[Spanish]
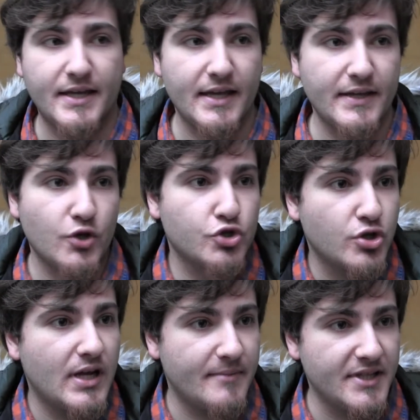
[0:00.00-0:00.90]
que no
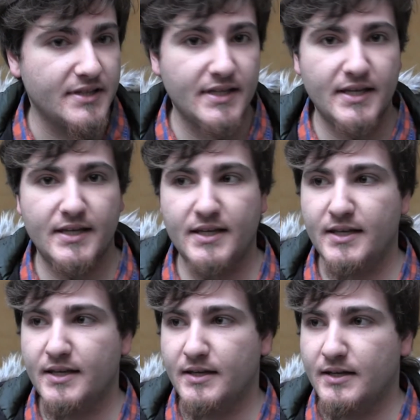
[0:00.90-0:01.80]

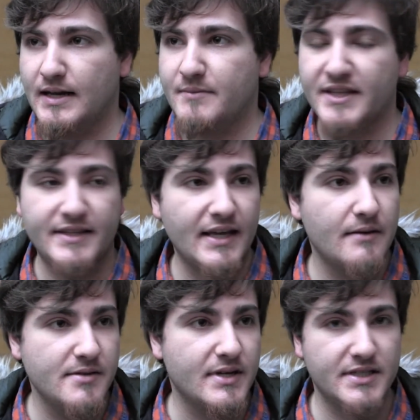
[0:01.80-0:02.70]
solamente la
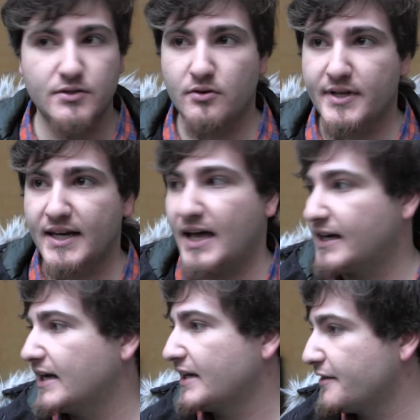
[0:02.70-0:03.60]
mantenga viva, sino que la
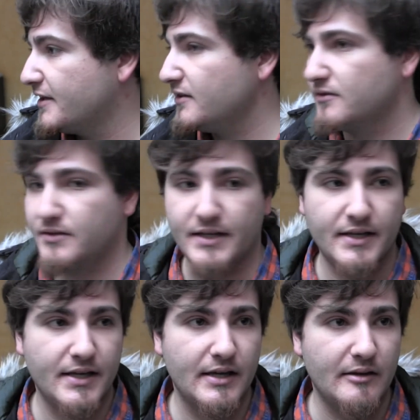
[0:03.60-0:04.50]
haga crecer,
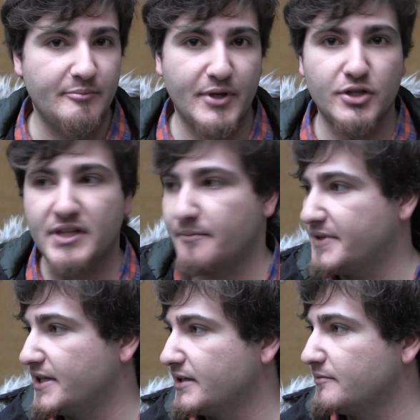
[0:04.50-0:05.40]
eh, pero
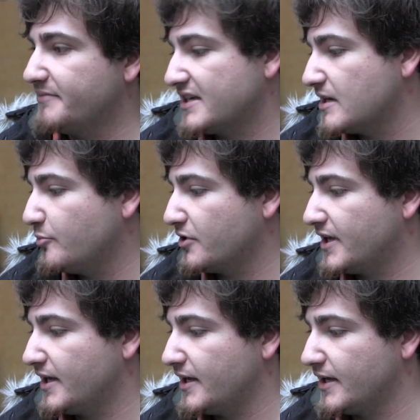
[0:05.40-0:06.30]
también pasa
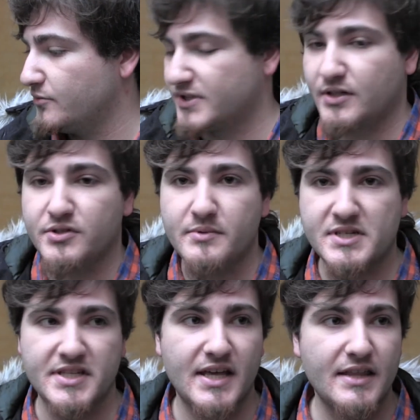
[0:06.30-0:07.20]
porque nuestra
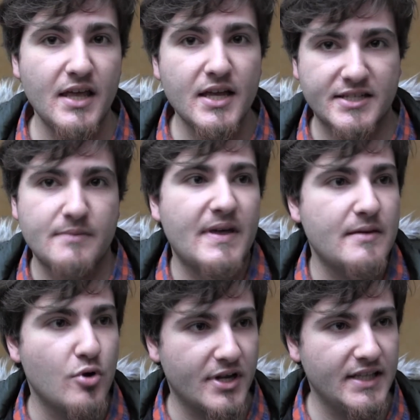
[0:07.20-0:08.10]
universidad sea más
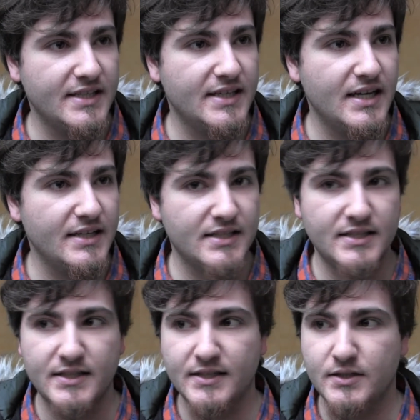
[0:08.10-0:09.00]
democrática
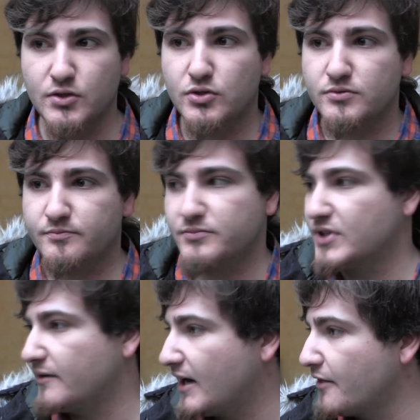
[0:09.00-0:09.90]
y los
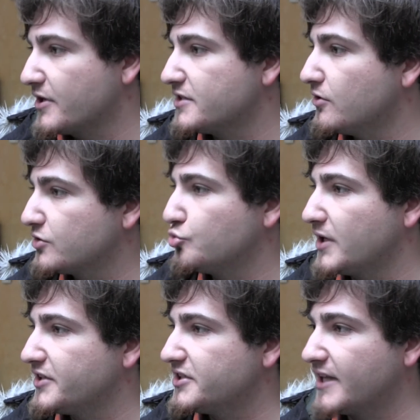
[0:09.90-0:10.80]
trabajadores y los
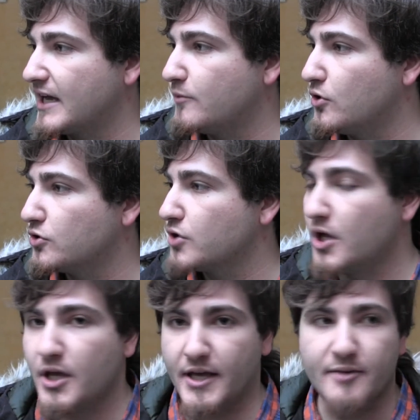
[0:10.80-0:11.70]
estudiantes tengamos
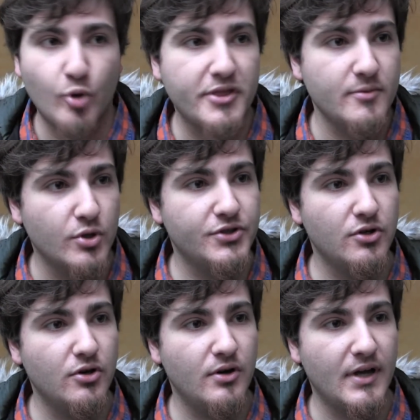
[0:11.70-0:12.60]
eh, voz y
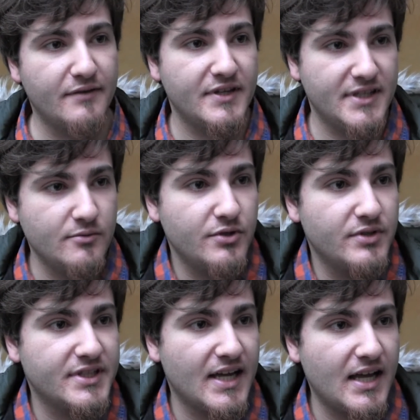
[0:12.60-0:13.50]
voto efectivo en
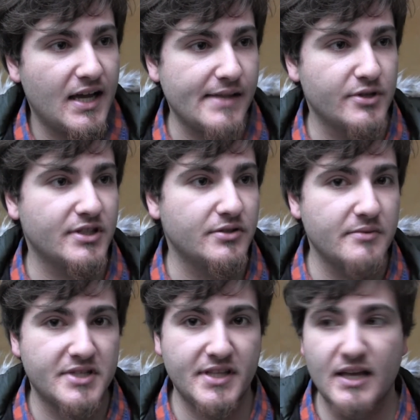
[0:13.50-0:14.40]
nuestra, en nuestra
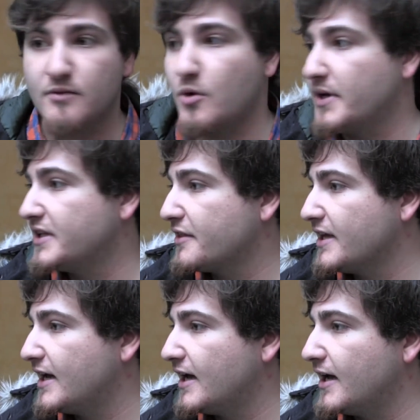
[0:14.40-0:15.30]
universidad. Como veis,
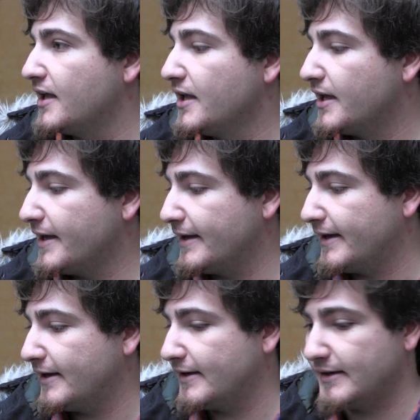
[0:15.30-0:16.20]
decía
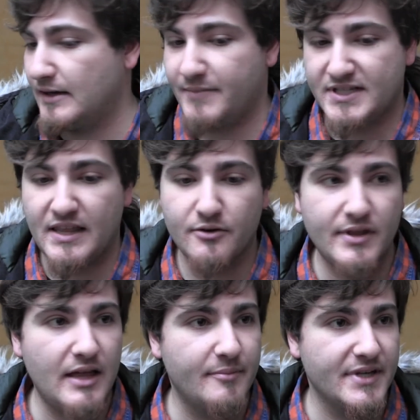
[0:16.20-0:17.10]
eh, la pasada
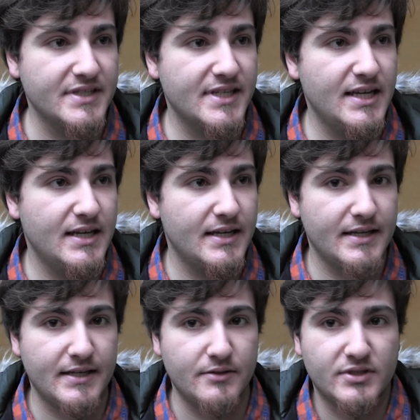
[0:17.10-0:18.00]
rueda de prensa,
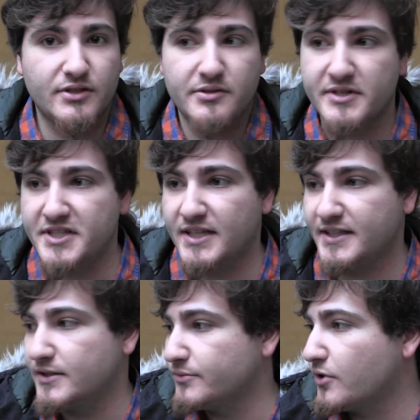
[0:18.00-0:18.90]
eh, nuestra universidad
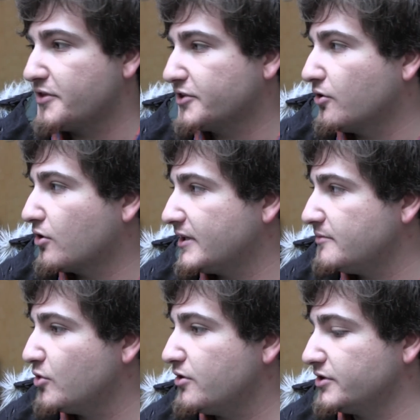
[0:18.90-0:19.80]
tiene unos ciertos
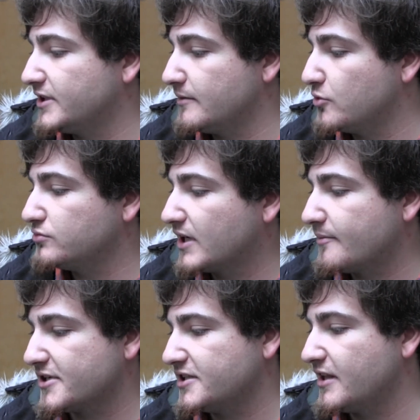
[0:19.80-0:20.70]
organismos donde tenemos una
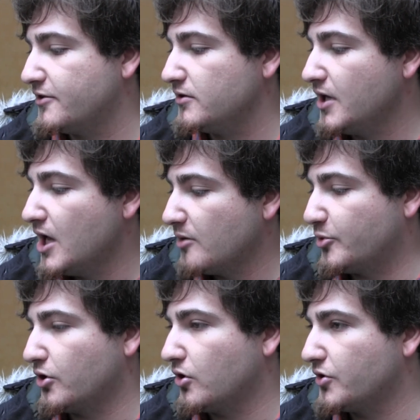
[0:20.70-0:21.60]
representación,
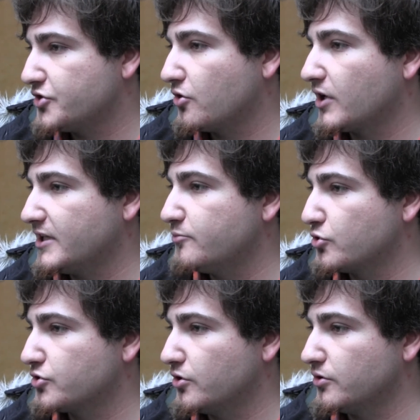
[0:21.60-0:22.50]
pero dichos
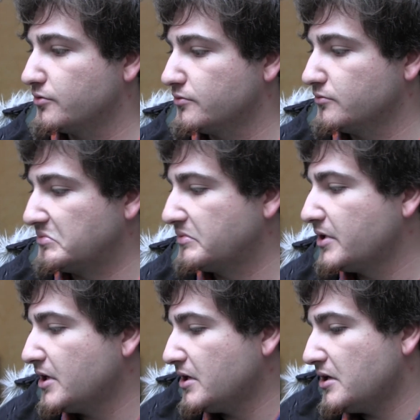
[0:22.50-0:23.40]
organismos
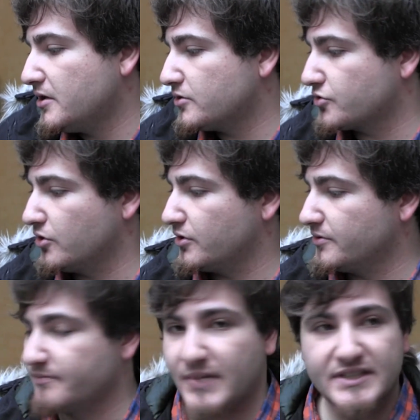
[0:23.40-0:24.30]
son
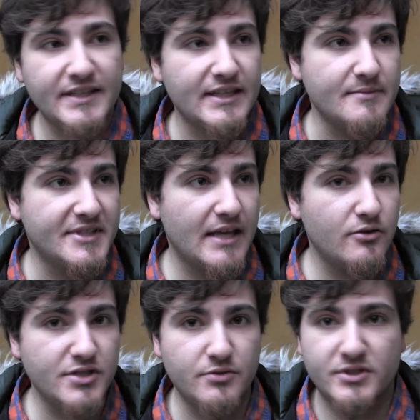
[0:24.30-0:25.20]
son bastante
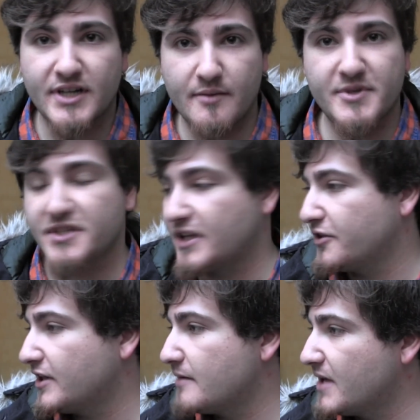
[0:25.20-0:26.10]
limitados y nuestra
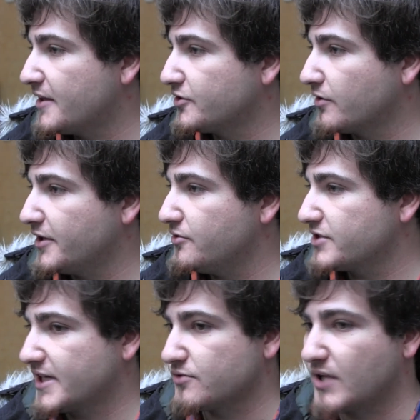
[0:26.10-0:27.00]
representación además dentro de
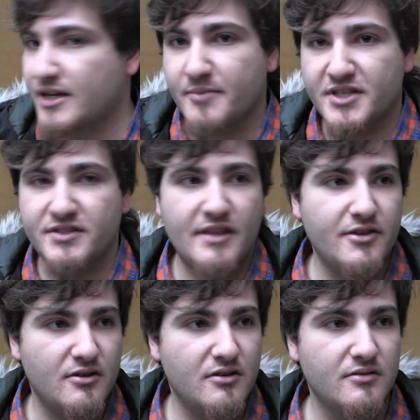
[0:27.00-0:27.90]
ellos es una
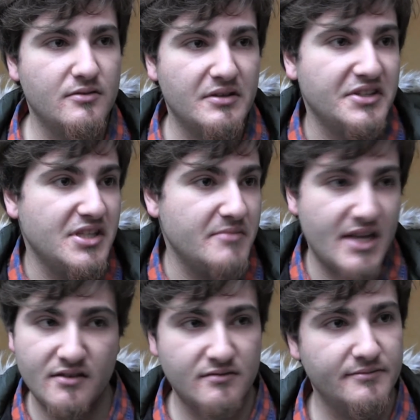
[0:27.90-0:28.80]
representación en
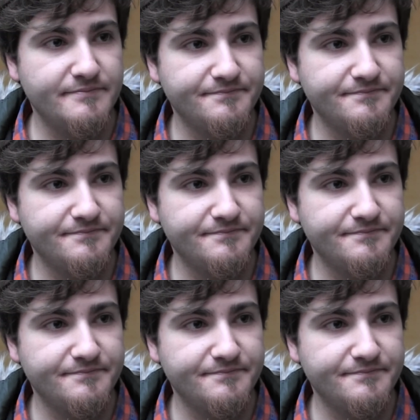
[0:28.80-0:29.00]
línea.